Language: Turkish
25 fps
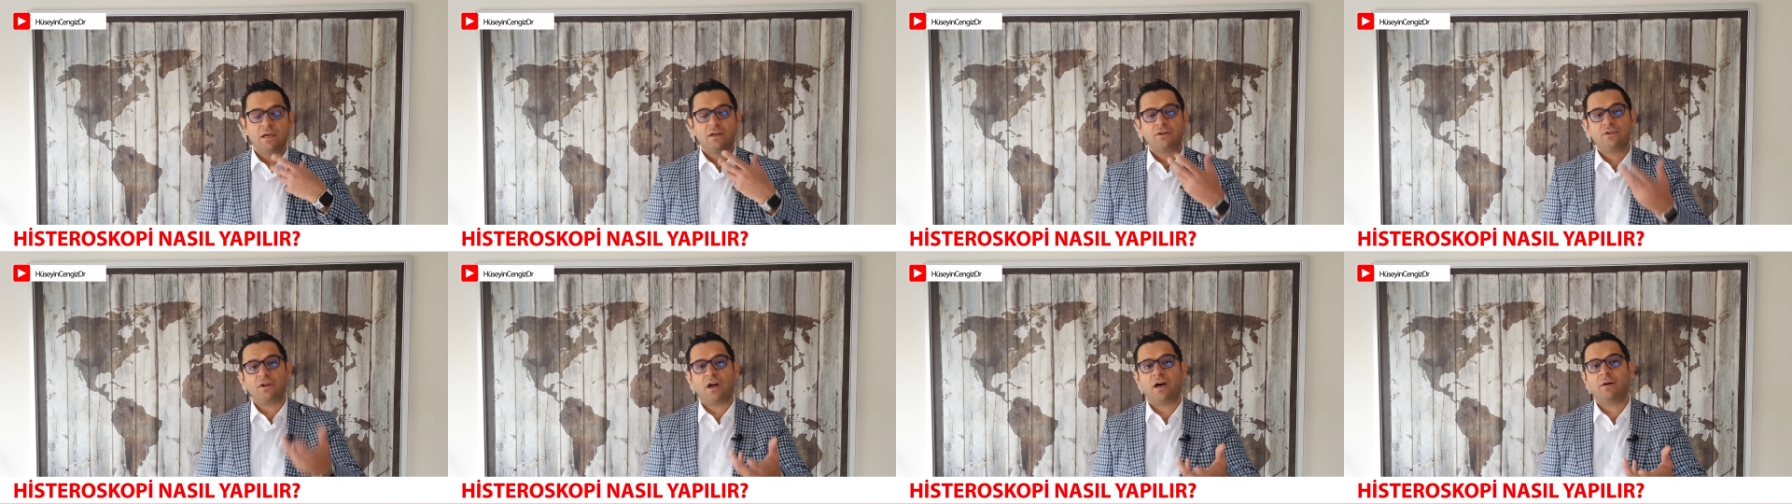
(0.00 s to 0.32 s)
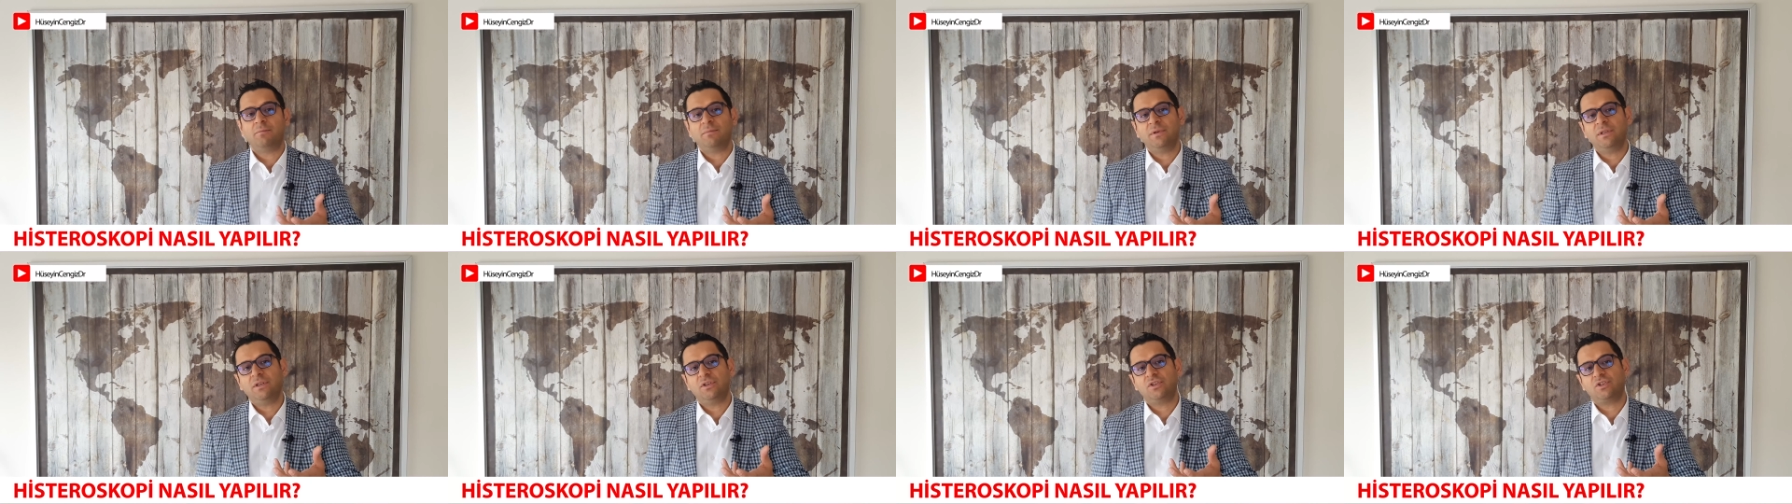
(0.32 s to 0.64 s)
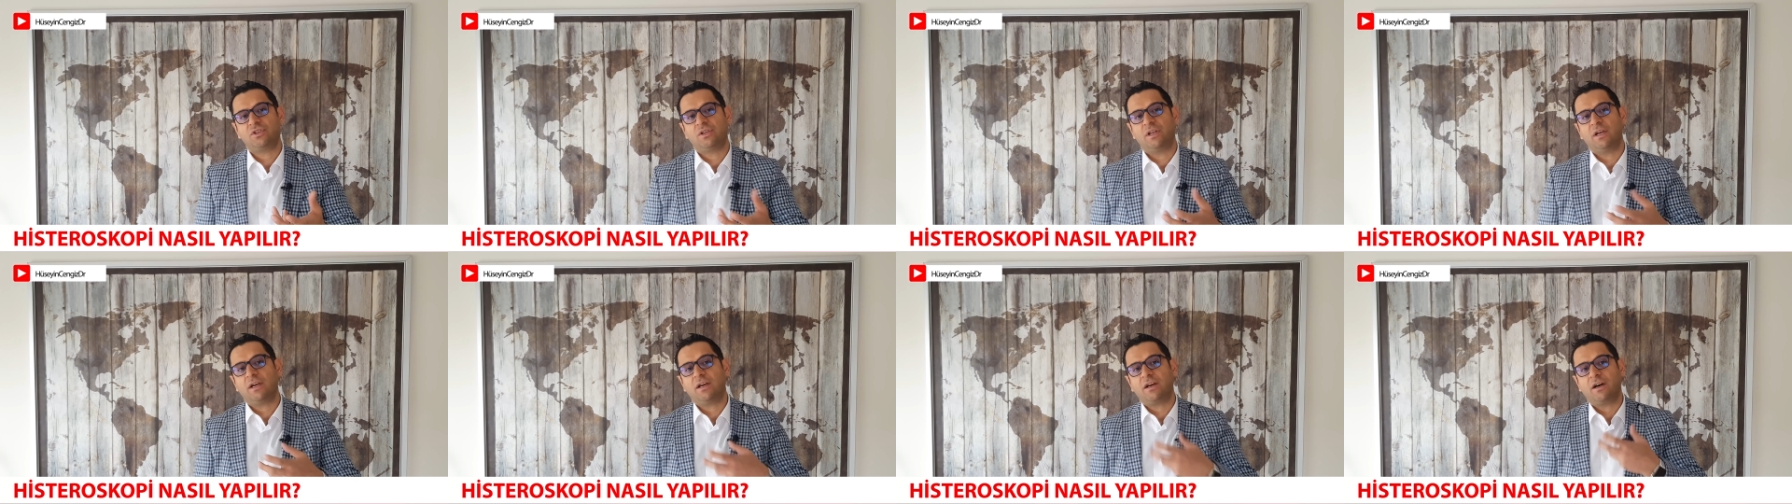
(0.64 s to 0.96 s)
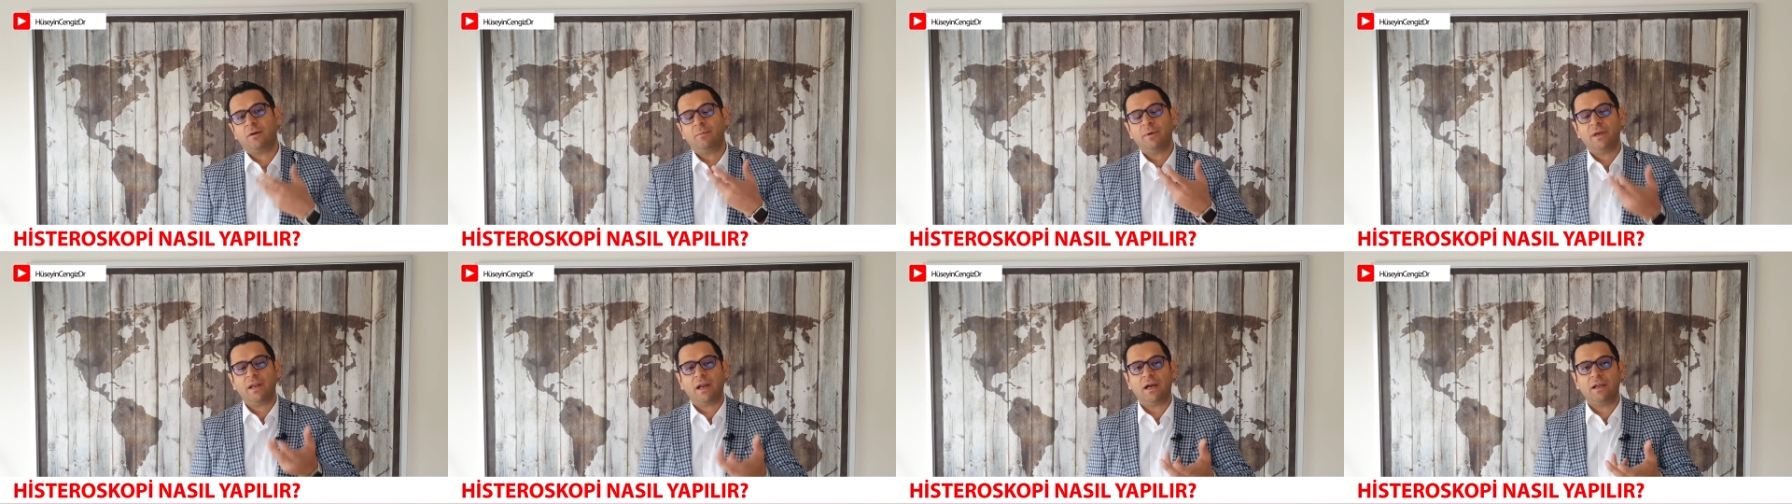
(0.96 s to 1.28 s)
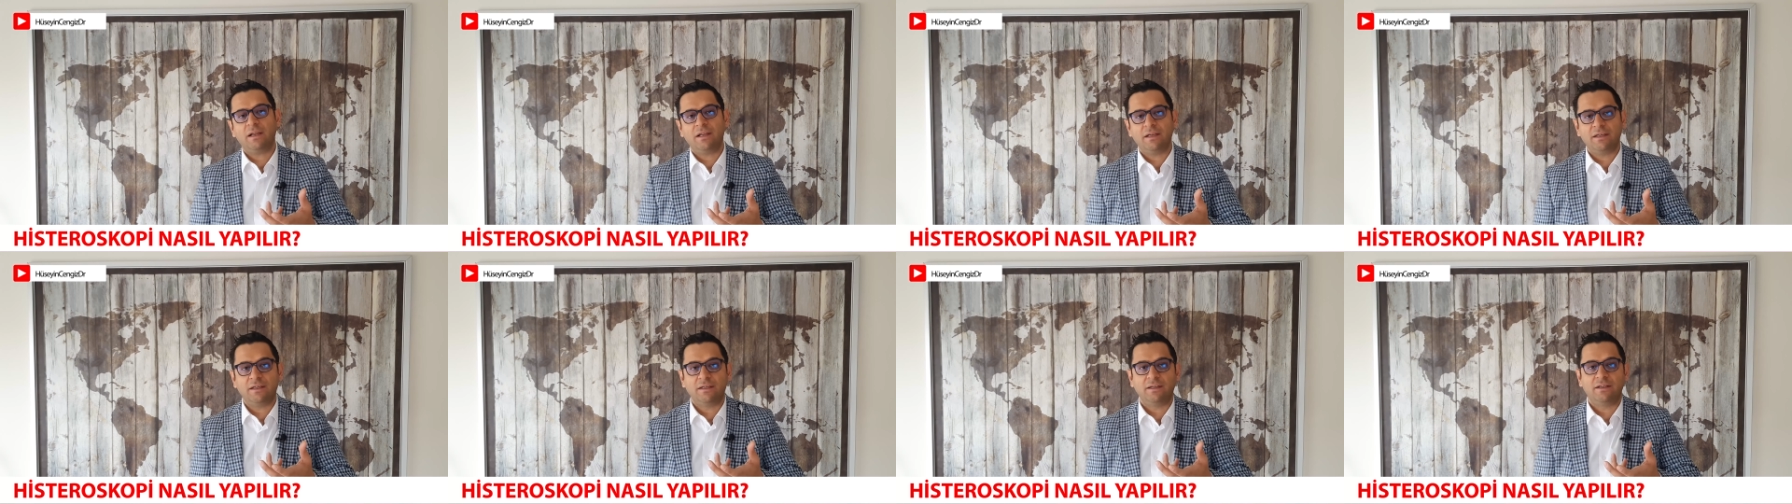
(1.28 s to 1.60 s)
Rahmin içine
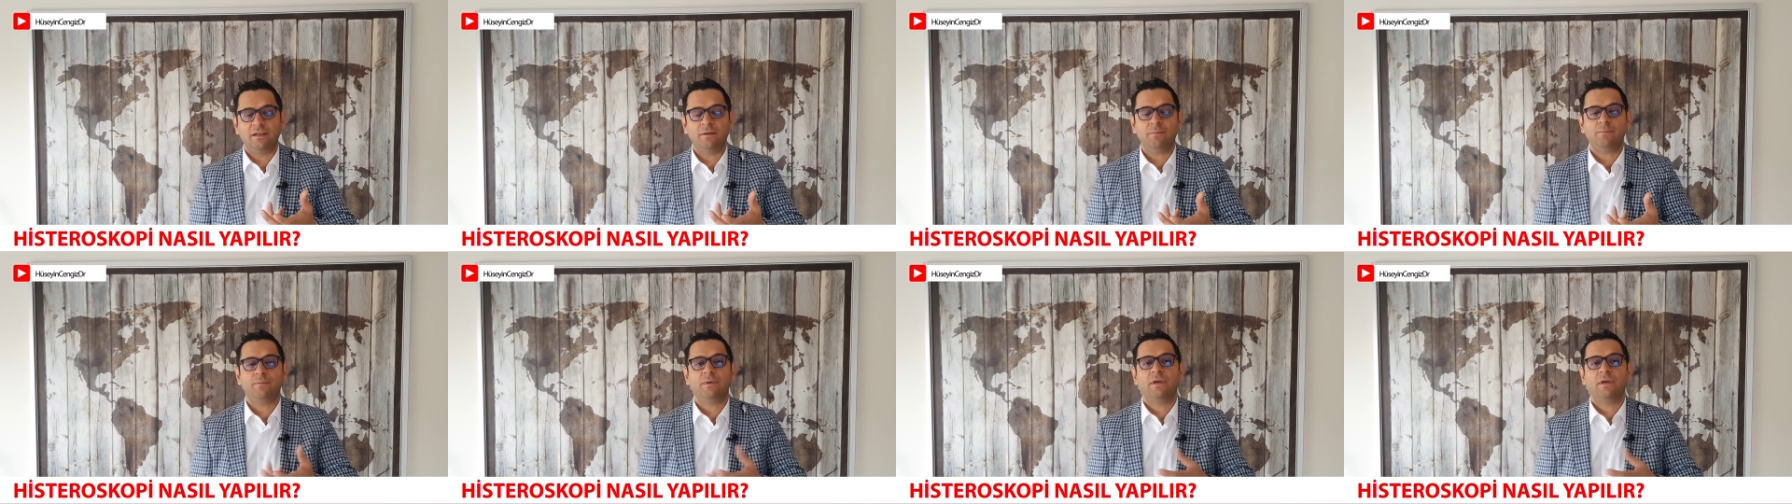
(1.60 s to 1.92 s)
kamerayla girip